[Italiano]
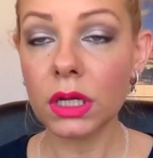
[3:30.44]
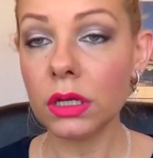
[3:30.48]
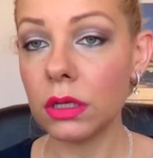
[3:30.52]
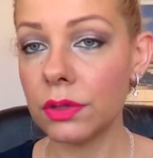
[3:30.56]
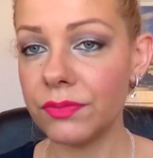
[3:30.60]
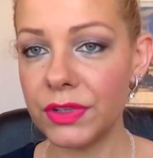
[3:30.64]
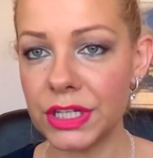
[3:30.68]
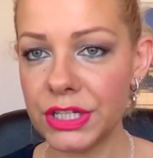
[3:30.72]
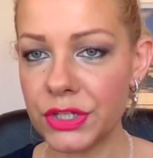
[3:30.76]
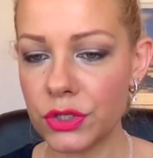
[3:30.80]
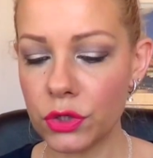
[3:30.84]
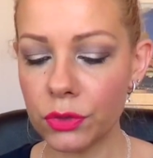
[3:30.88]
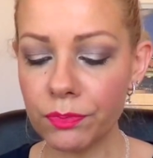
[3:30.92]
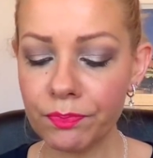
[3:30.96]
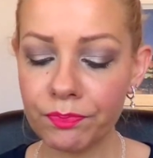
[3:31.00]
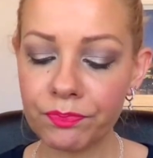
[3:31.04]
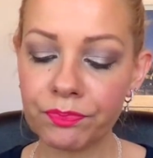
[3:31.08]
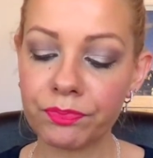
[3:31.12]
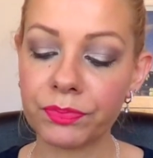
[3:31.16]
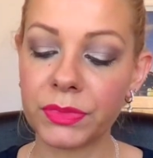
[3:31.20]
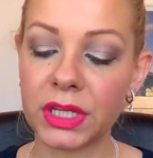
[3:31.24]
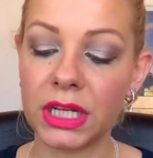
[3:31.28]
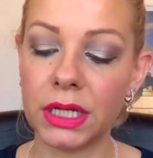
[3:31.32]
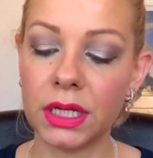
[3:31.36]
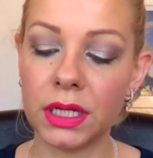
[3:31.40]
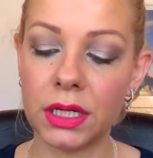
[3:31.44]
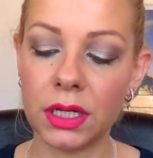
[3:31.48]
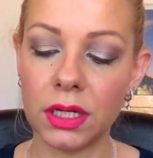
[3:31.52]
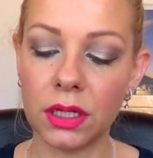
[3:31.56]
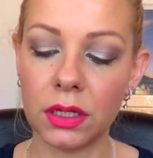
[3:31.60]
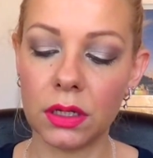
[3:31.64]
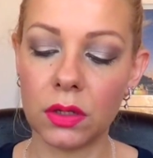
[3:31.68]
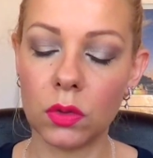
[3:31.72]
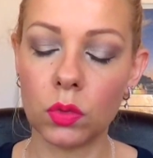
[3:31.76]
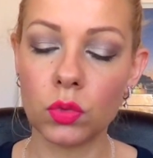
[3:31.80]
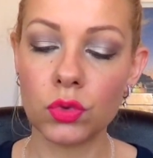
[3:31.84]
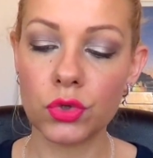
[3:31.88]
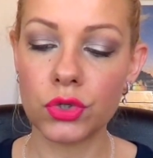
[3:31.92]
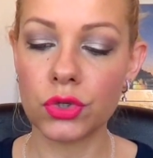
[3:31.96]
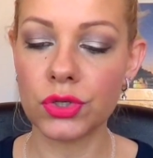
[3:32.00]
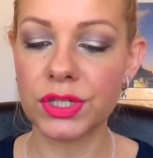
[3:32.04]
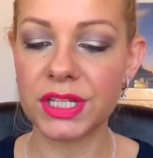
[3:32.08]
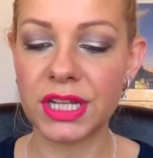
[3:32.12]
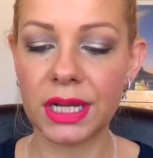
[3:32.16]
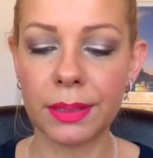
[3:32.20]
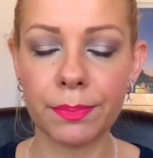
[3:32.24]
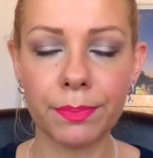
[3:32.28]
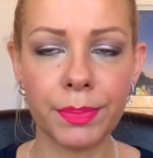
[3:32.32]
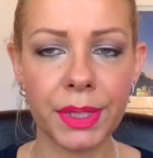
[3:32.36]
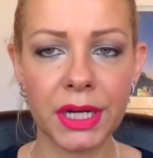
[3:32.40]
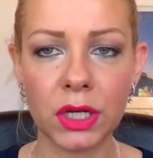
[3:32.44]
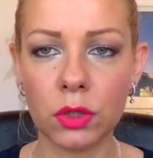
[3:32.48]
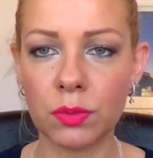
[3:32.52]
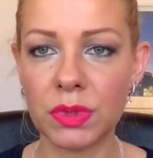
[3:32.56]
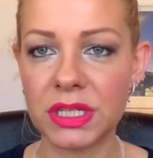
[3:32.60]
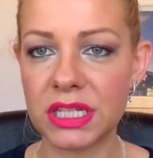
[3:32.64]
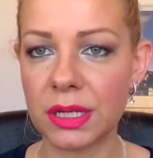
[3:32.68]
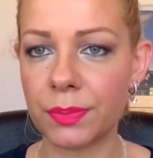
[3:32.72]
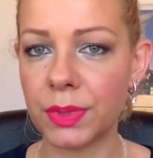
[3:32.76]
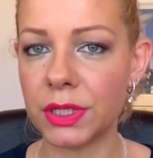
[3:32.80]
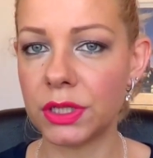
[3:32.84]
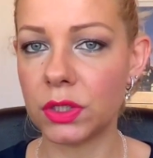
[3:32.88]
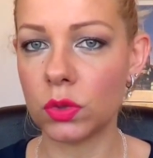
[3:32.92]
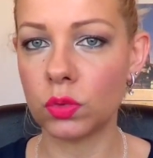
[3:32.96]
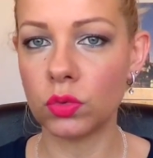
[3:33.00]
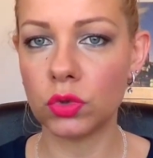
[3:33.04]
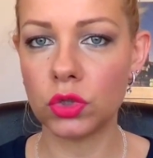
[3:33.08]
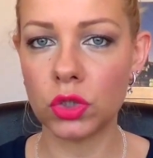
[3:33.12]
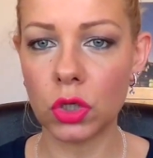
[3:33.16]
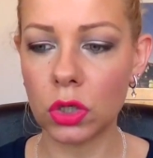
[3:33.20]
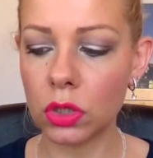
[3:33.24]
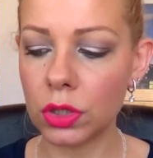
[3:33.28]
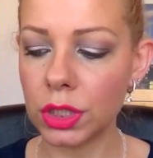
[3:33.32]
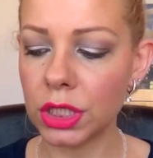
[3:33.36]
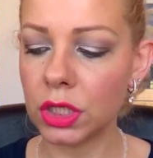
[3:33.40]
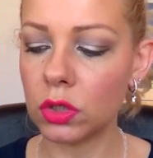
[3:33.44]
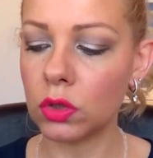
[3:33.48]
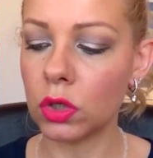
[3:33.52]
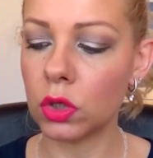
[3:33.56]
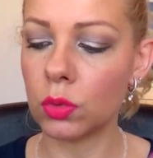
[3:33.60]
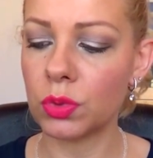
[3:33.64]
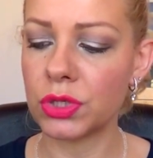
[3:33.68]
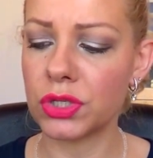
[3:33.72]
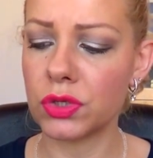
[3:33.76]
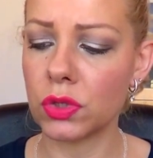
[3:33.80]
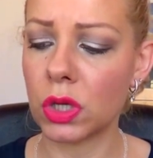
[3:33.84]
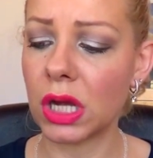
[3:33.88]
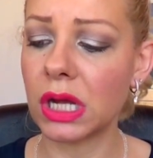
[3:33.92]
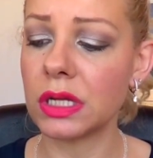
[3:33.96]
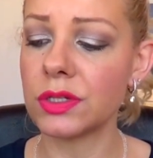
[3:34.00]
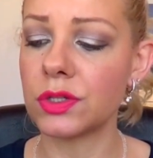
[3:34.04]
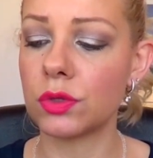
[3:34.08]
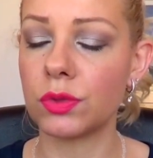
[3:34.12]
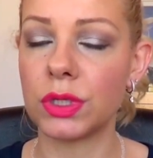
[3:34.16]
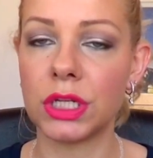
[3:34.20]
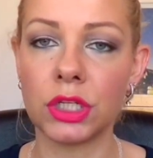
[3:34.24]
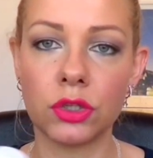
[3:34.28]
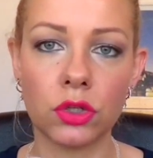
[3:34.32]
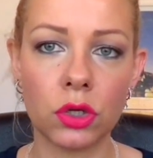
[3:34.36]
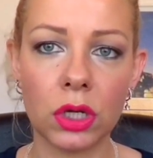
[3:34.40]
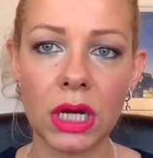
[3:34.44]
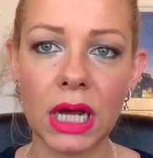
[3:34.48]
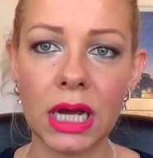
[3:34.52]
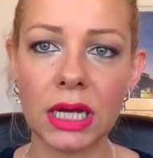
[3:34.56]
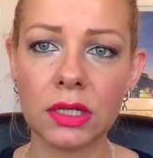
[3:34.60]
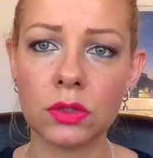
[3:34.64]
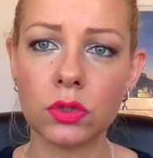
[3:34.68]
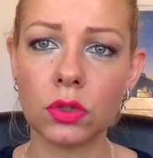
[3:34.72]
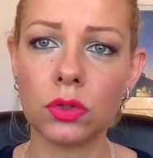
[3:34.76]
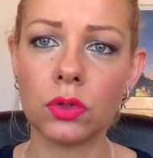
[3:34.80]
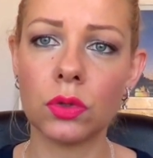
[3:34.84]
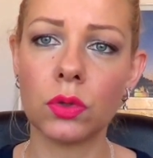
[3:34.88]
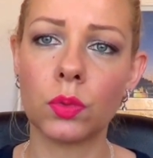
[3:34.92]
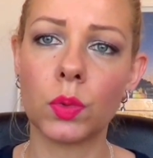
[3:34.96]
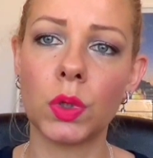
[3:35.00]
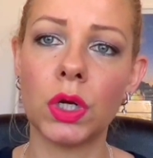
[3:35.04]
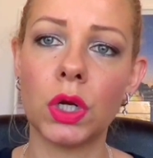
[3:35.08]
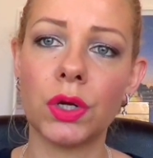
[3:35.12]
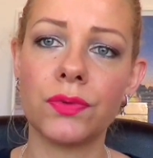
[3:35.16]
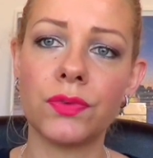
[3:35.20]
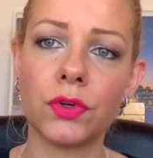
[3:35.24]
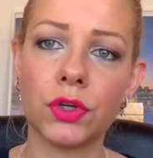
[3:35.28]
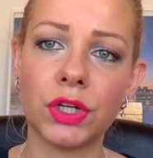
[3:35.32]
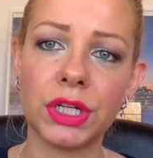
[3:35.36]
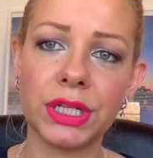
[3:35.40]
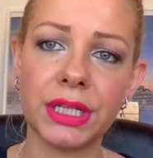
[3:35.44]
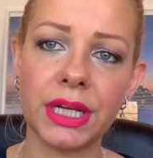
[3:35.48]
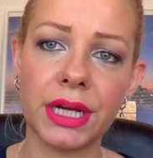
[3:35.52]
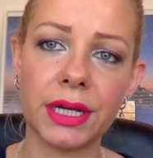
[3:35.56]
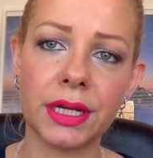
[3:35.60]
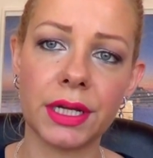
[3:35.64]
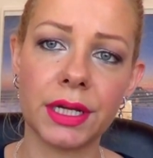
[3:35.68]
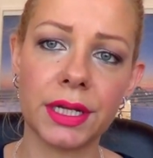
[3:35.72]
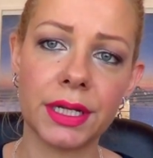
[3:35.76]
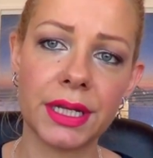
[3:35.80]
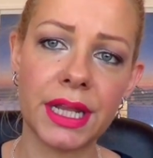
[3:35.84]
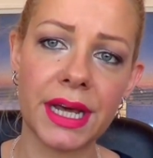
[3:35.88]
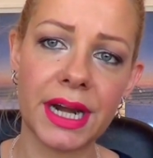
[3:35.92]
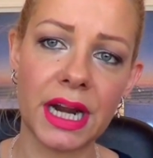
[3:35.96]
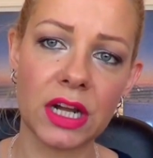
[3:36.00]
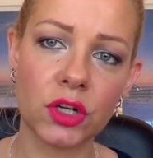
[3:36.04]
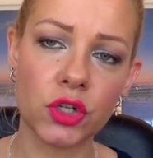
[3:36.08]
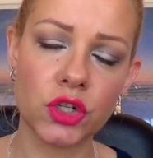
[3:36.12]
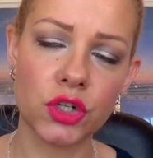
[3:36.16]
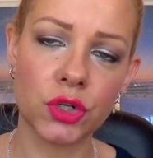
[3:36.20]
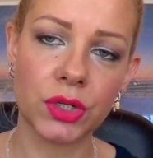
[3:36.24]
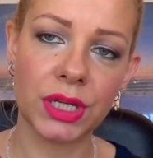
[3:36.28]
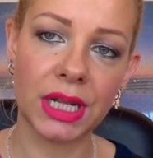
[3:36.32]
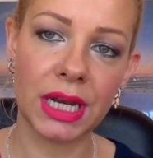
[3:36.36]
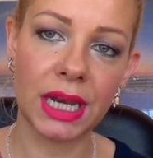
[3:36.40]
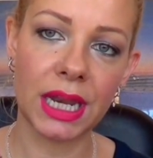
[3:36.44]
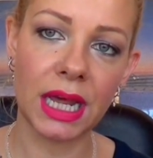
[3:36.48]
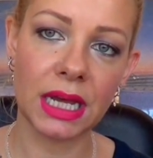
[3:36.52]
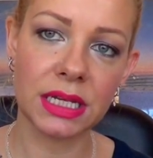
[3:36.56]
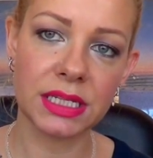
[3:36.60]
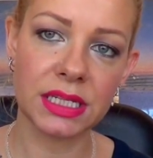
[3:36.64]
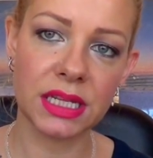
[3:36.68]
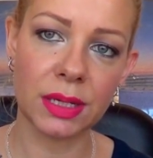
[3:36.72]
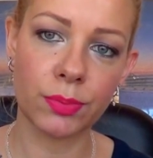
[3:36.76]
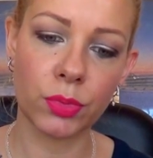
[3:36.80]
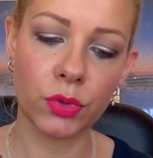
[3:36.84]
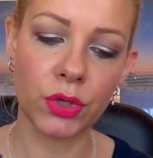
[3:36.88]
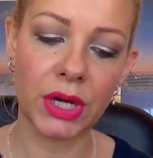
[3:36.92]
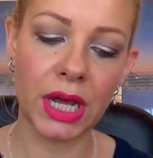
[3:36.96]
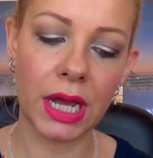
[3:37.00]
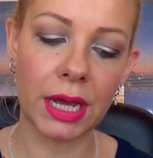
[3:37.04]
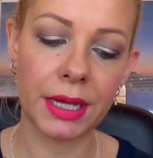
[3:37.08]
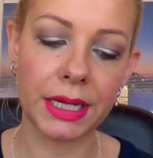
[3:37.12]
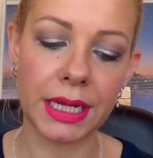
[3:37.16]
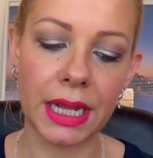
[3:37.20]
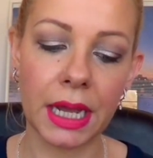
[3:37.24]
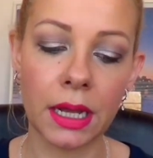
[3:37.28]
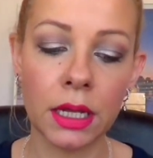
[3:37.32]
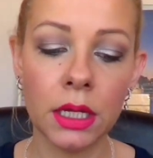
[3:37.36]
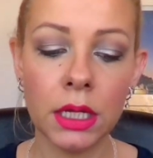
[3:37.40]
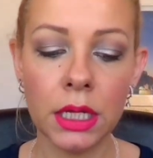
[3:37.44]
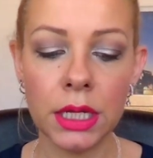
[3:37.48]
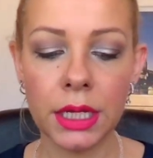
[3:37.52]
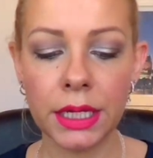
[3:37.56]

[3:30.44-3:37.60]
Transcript: viso, eh, uso sempre, come sapete, un tonico, in questo caso un idrolato, quello ai fiori d'arancio della Saponaria,